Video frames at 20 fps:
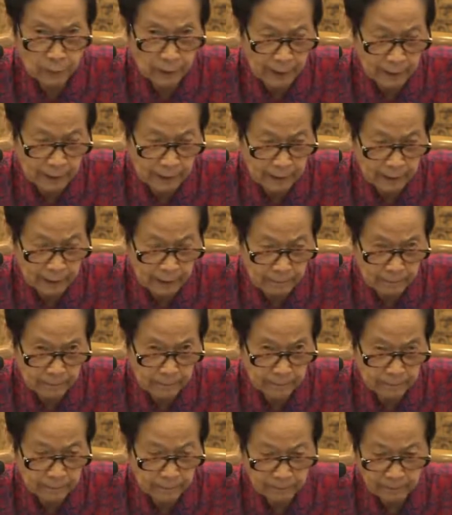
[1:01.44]
不愿意？
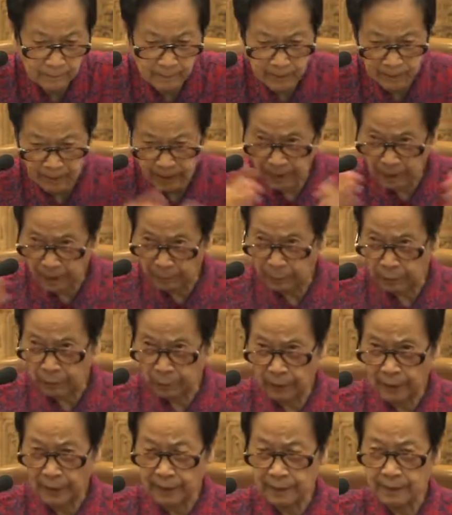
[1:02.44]
你也
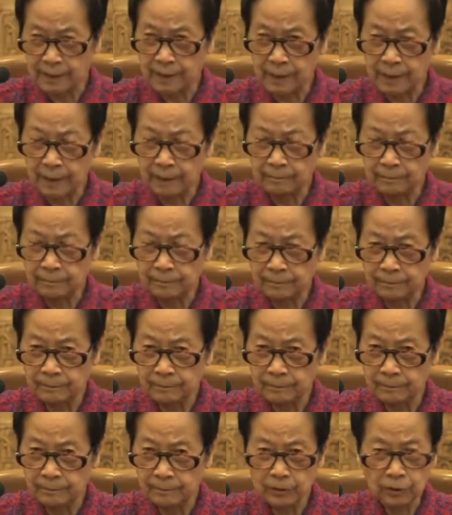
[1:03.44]
不愿意呀，
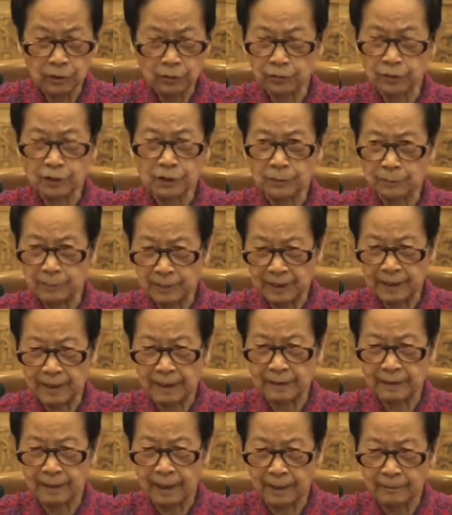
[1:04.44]
就是这么
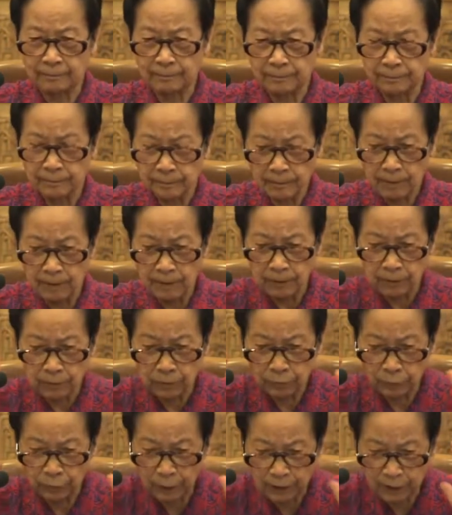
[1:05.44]
简单。
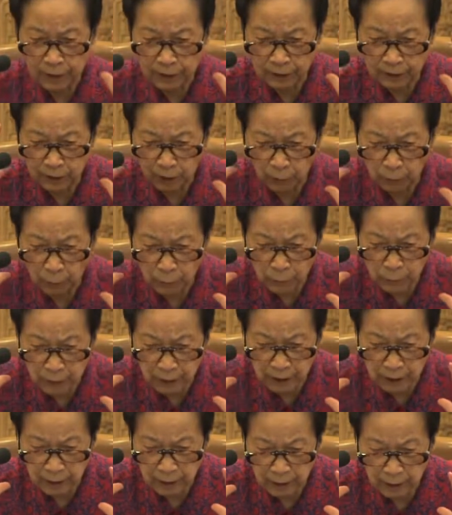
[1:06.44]
所以头
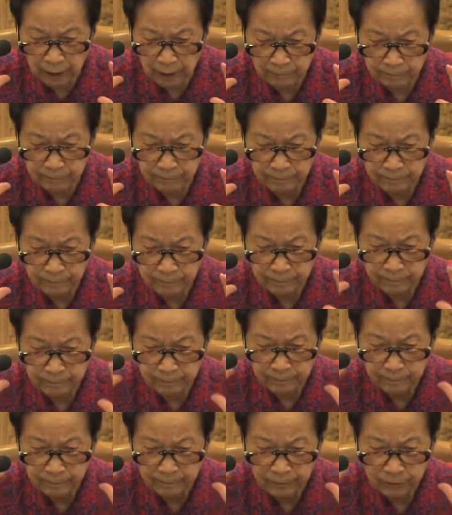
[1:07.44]
一个
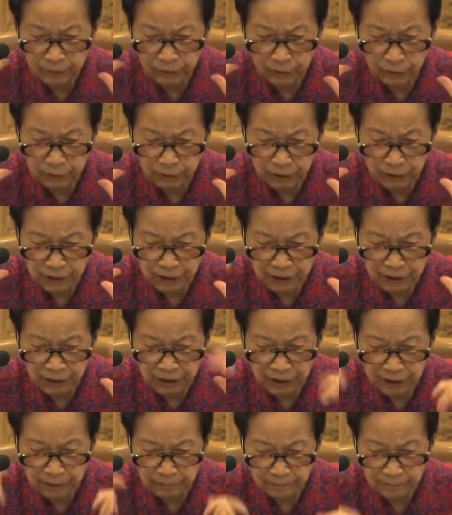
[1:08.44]
就是
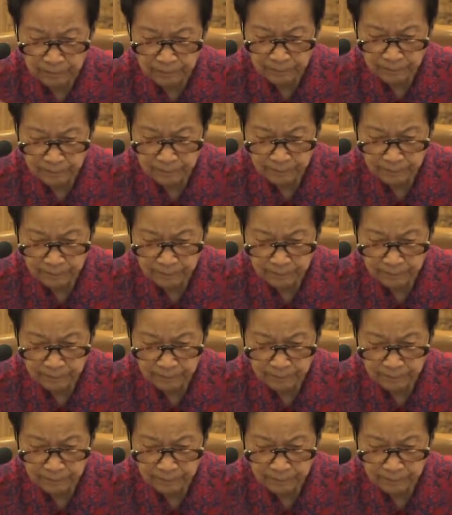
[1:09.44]
信。